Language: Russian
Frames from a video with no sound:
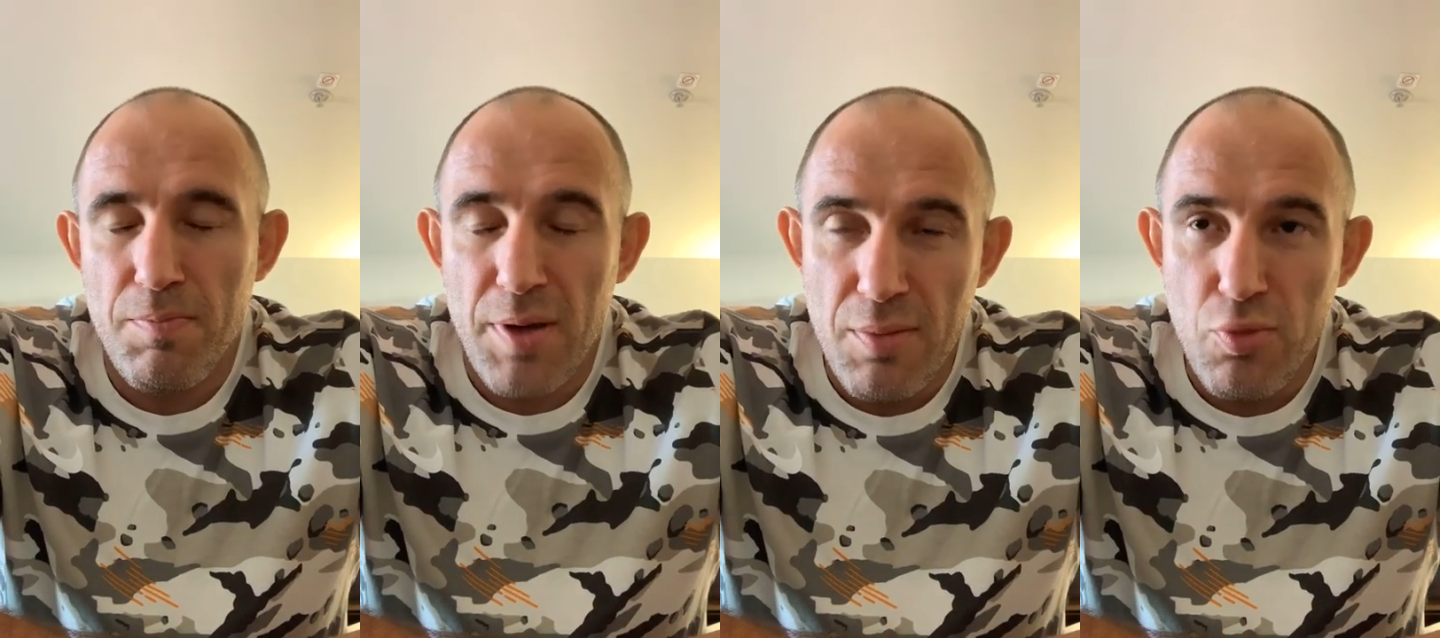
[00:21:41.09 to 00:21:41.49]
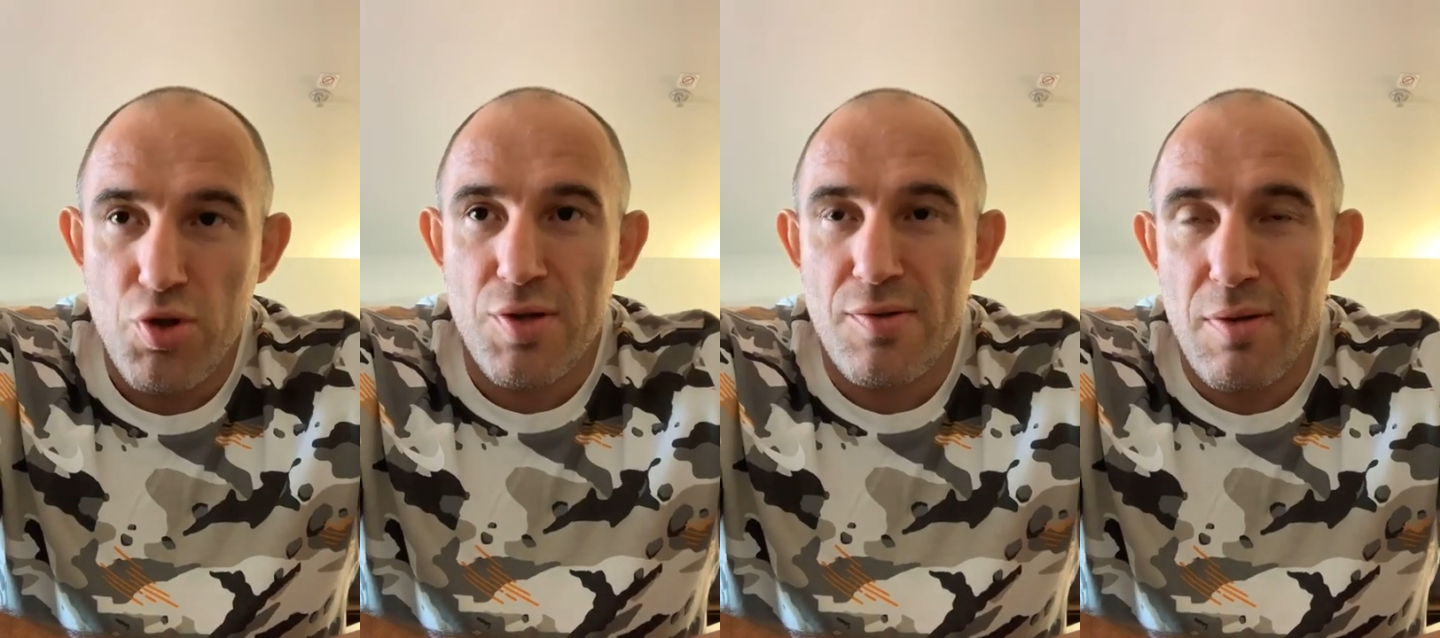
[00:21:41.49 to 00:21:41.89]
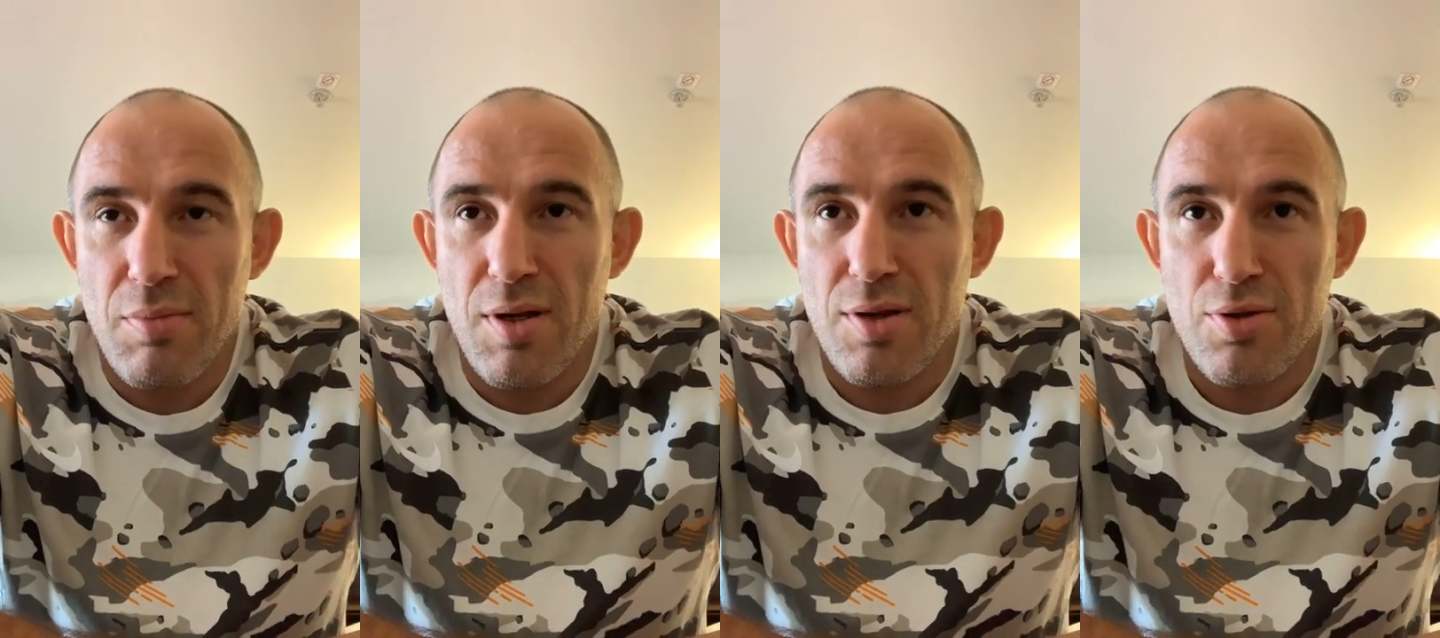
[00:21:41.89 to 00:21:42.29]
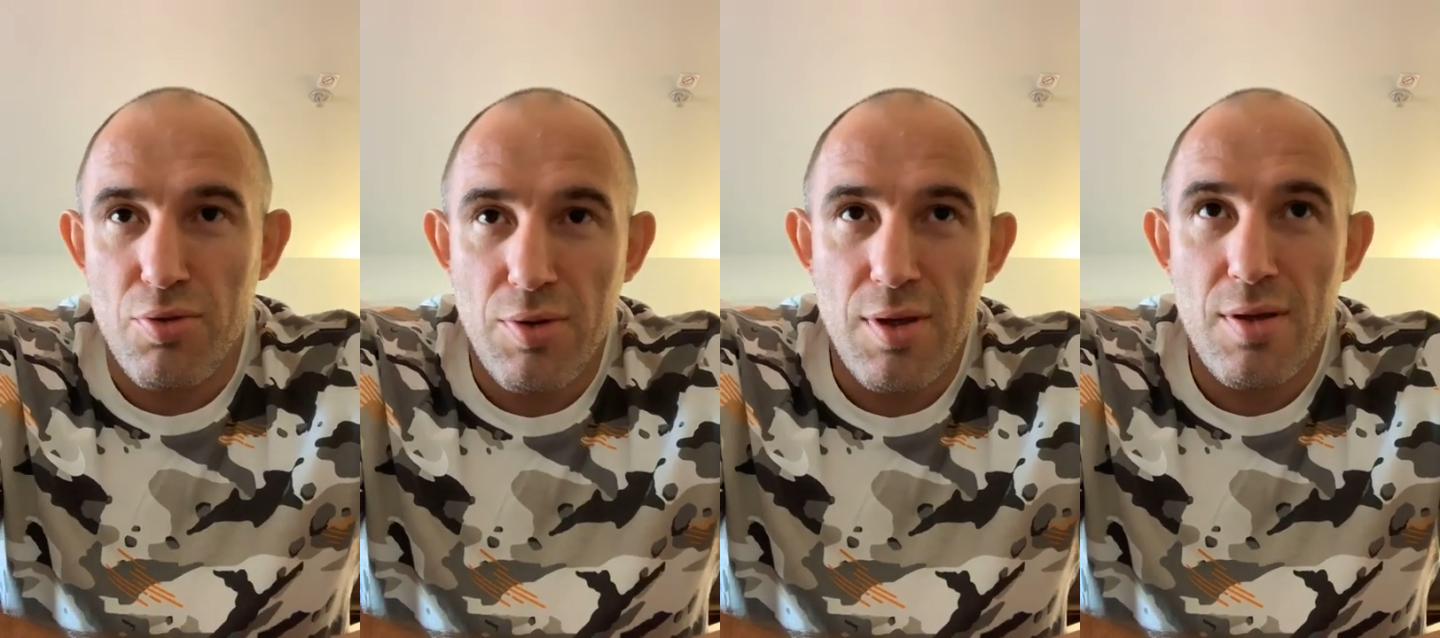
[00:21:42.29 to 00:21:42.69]
преимущественно были
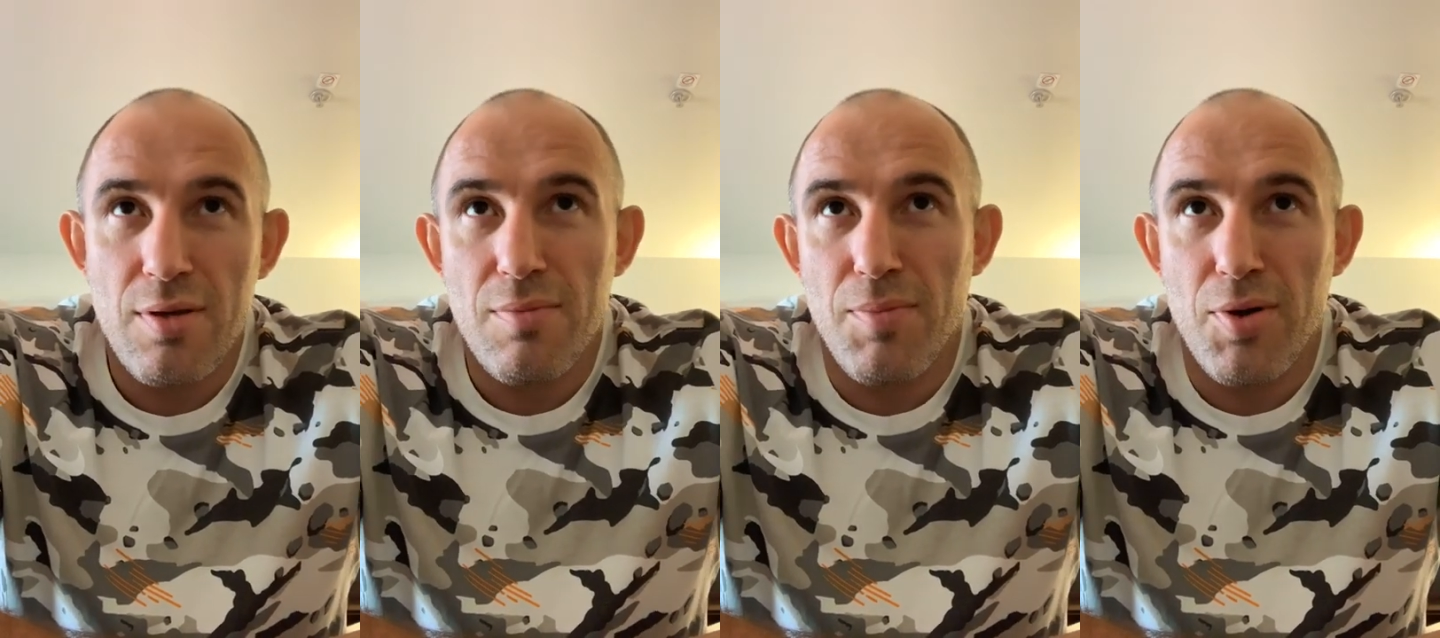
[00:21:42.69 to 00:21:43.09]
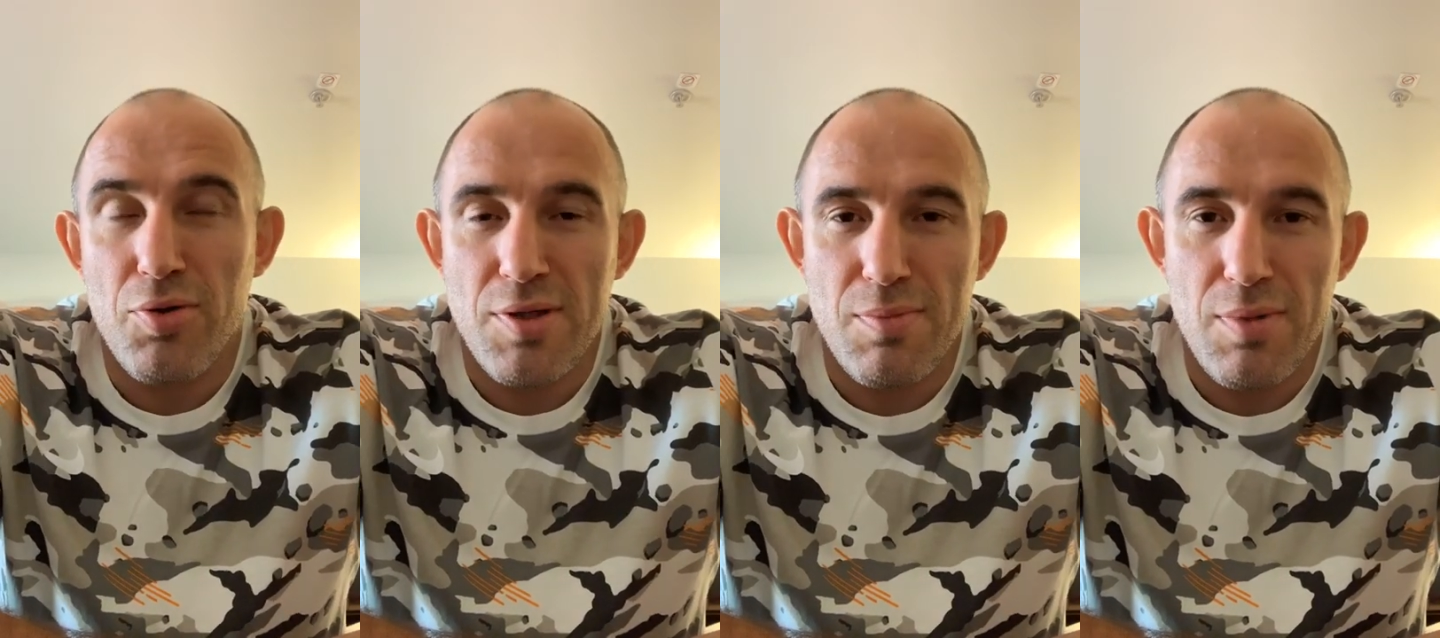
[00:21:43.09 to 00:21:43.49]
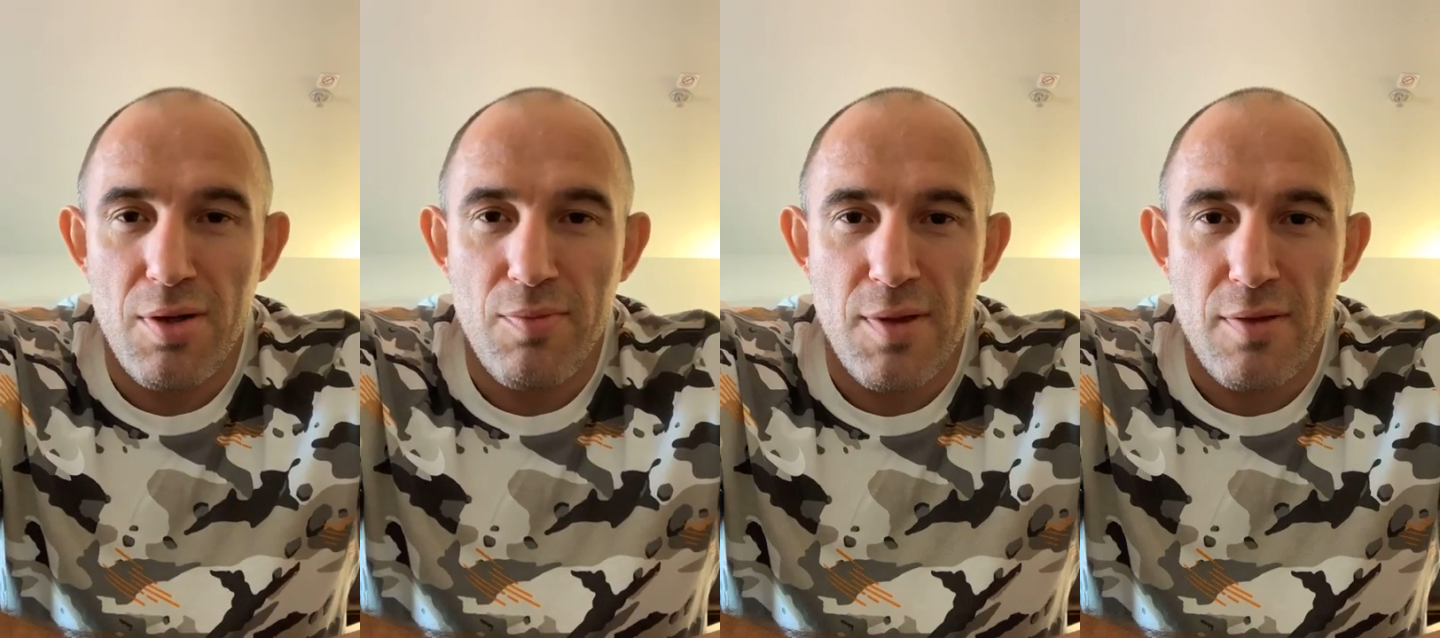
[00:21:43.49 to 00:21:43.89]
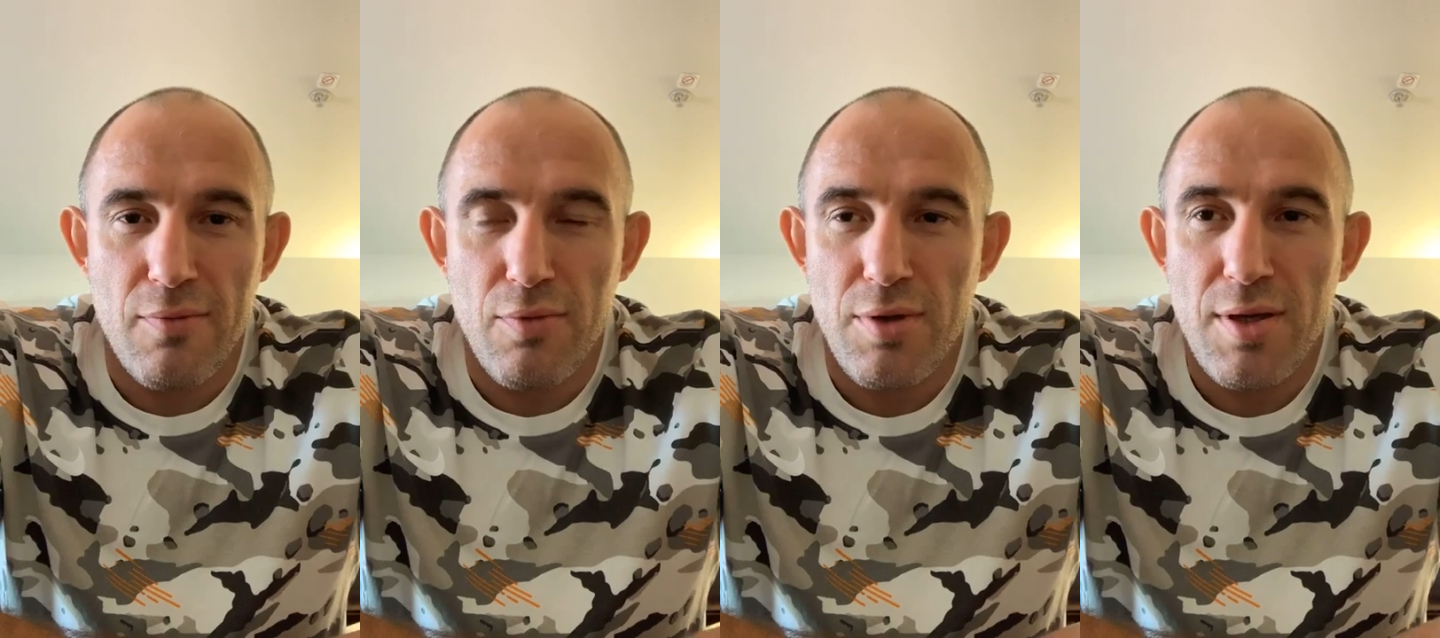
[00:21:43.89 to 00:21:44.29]
тройки, пару раз были у меня
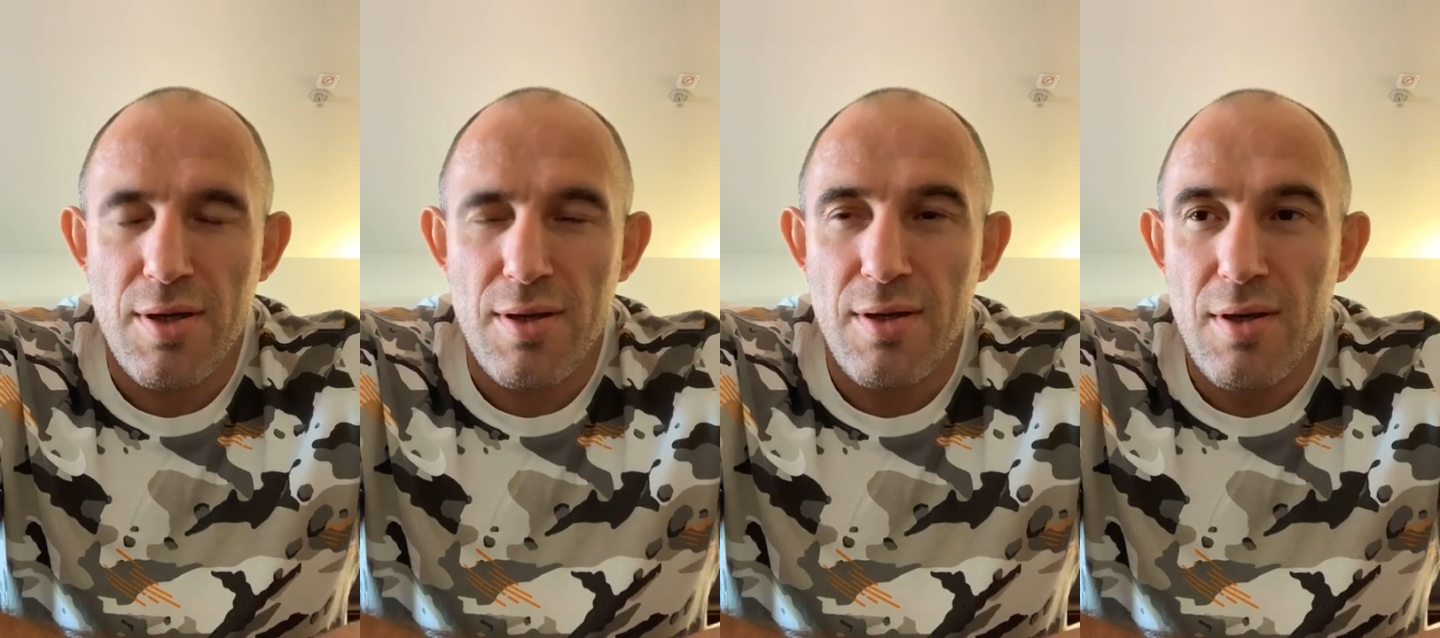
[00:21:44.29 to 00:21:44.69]
двойки,